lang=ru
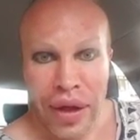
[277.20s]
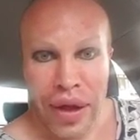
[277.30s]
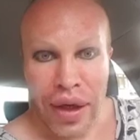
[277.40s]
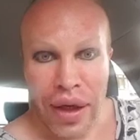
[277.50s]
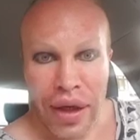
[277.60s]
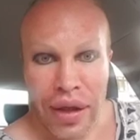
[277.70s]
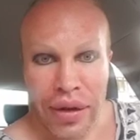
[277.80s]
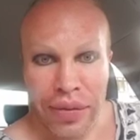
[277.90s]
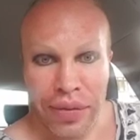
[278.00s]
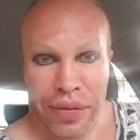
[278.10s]
Так,
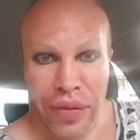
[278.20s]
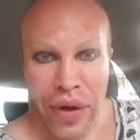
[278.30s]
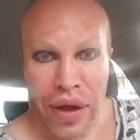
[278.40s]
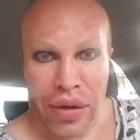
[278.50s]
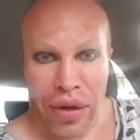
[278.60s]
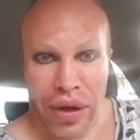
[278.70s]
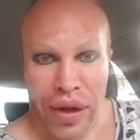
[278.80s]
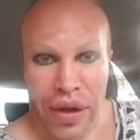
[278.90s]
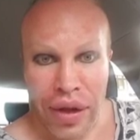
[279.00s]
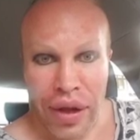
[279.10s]
а сколько,
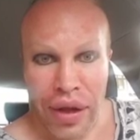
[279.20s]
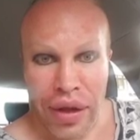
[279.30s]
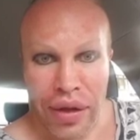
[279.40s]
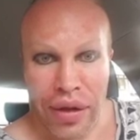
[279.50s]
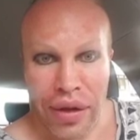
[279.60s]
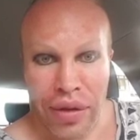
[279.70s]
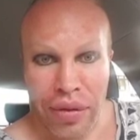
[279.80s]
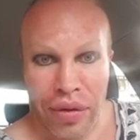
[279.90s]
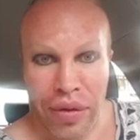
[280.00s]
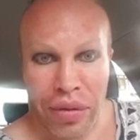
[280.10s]
если не секрет,
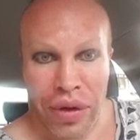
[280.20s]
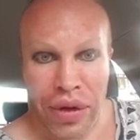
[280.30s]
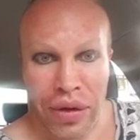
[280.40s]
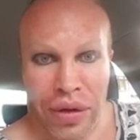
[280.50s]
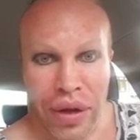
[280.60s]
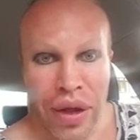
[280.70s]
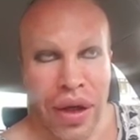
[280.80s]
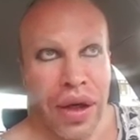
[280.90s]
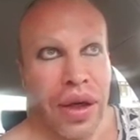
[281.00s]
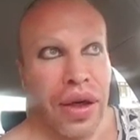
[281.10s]
Симонов заплатил?
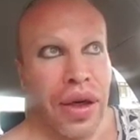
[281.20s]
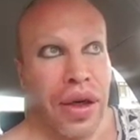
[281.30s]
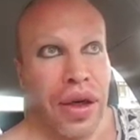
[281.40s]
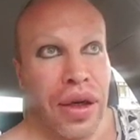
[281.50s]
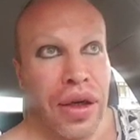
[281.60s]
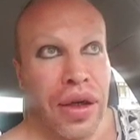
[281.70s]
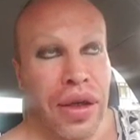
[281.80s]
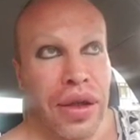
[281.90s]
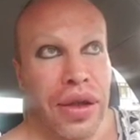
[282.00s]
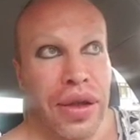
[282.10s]

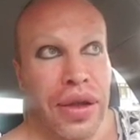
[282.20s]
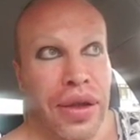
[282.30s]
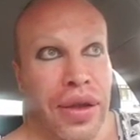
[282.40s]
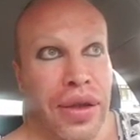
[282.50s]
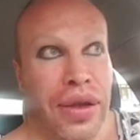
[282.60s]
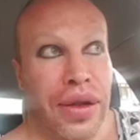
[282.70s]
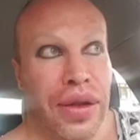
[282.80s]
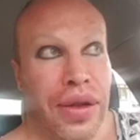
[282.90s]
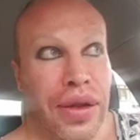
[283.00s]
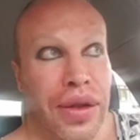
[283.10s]
А,
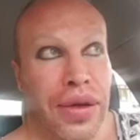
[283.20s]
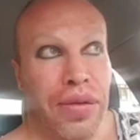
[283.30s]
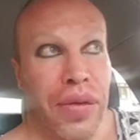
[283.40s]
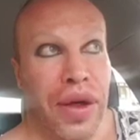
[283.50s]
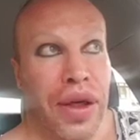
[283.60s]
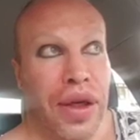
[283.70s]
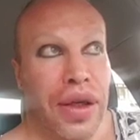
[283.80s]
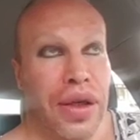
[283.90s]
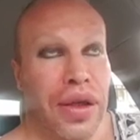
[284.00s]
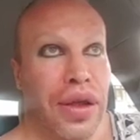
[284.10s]

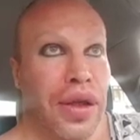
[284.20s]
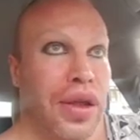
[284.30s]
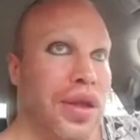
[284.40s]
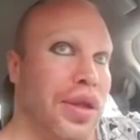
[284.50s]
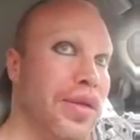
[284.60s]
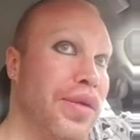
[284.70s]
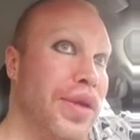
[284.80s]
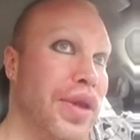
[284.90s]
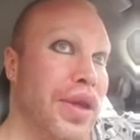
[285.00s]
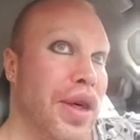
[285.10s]
мы не
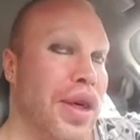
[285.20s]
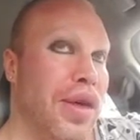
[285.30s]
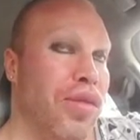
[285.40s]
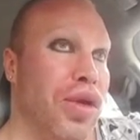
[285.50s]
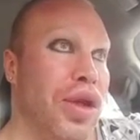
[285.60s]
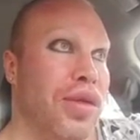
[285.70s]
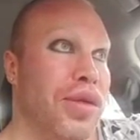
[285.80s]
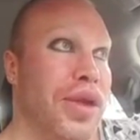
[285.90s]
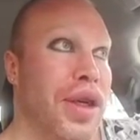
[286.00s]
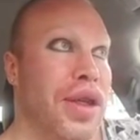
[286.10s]
всегда
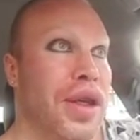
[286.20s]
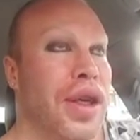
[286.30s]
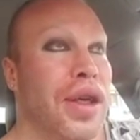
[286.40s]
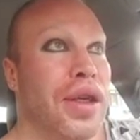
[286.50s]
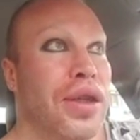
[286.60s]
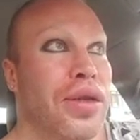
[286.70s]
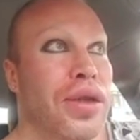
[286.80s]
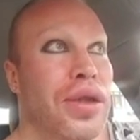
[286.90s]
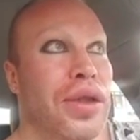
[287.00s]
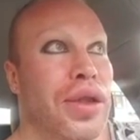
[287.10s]
работаем за деньги. То
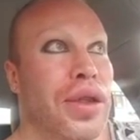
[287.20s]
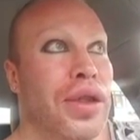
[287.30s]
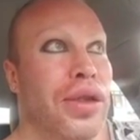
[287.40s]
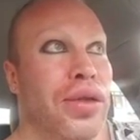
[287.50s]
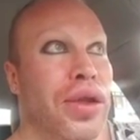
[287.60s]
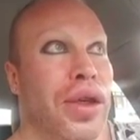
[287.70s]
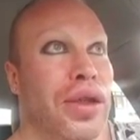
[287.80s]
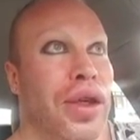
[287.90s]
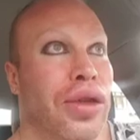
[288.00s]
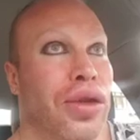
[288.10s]
есть есть люди,
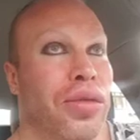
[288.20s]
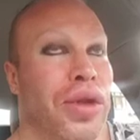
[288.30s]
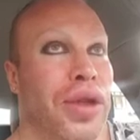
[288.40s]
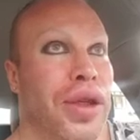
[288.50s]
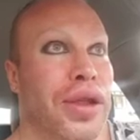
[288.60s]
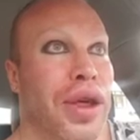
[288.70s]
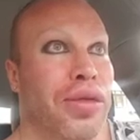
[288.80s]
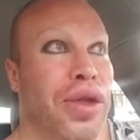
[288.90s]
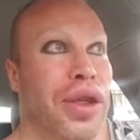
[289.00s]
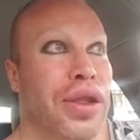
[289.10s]
с которыми интересно
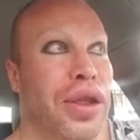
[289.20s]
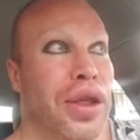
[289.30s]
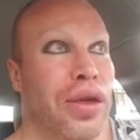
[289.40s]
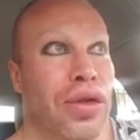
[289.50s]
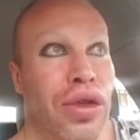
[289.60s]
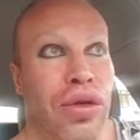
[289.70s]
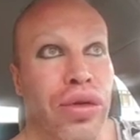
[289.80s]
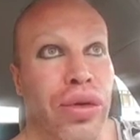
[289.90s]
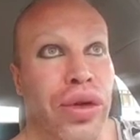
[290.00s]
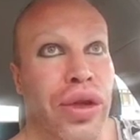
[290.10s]
общаться, очень
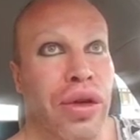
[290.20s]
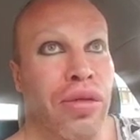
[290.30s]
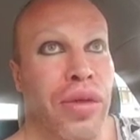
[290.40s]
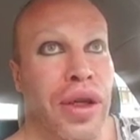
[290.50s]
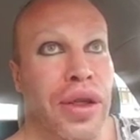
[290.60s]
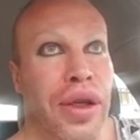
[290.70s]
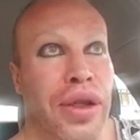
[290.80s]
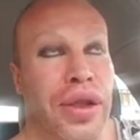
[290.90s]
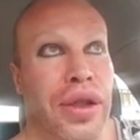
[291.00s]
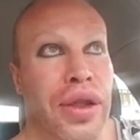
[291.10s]
культурно к нам
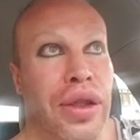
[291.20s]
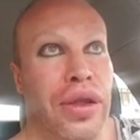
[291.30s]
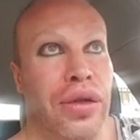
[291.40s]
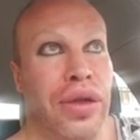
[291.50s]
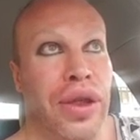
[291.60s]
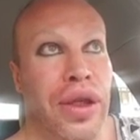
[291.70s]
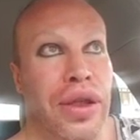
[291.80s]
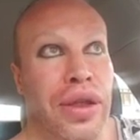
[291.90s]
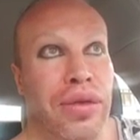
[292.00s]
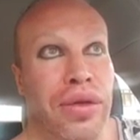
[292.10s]
обратились и друзья
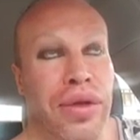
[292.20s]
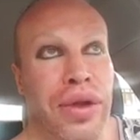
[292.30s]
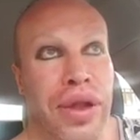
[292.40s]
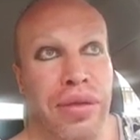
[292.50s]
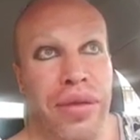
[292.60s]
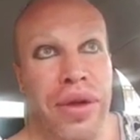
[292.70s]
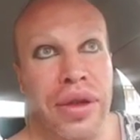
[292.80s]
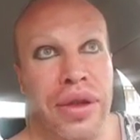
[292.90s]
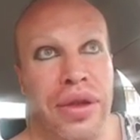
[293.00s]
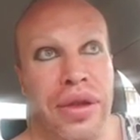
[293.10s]
с Симонова, и сам
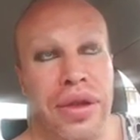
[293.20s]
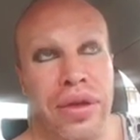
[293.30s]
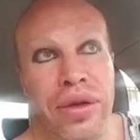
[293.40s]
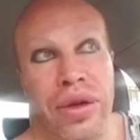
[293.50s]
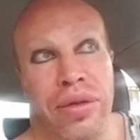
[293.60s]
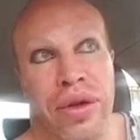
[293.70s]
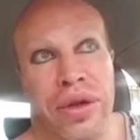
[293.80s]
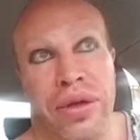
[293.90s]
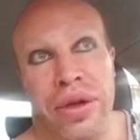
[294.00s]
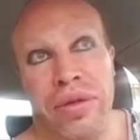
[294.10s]
он
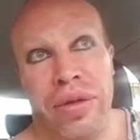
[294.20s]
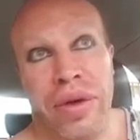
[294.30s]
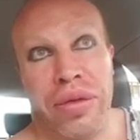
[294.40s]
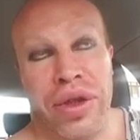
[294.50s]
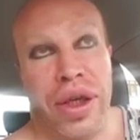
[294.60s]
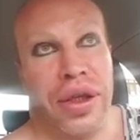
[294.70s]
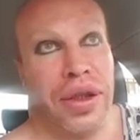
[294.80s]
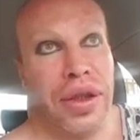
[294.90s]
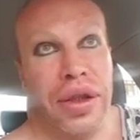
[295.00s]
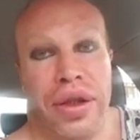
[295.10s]
обратился, мы
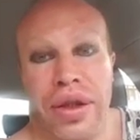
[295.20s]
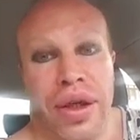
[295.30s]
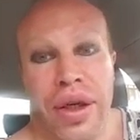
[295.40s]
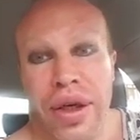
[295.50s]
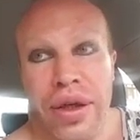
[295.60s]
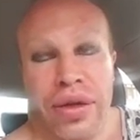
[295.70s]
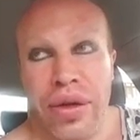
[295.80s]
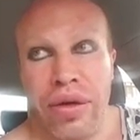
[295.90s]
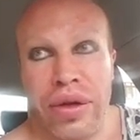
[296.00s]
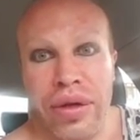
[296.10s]
пообщались и с
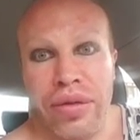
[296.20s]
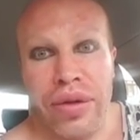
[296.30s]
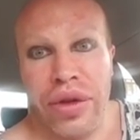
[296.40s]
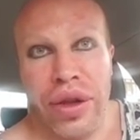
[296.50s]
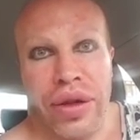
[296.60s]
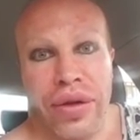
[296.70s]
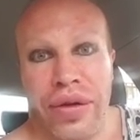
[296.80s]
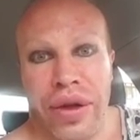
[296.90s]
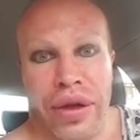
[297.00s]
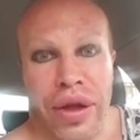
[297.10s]
удовольствием вышли в
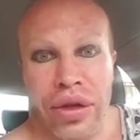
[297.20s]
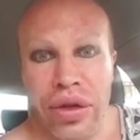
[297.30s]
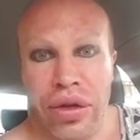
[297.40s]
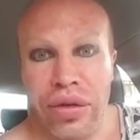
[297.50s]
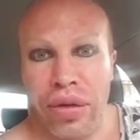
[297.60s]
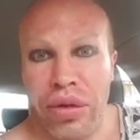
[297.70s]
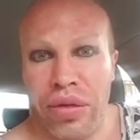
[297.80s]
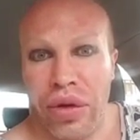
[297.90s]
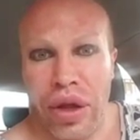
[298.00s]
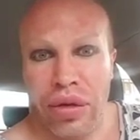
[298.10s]
эфир. Так что, в общем,
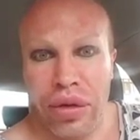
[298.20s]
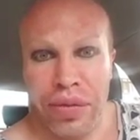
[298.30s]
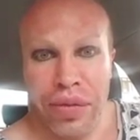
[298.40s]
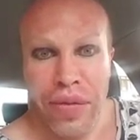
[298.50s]
вот так вот.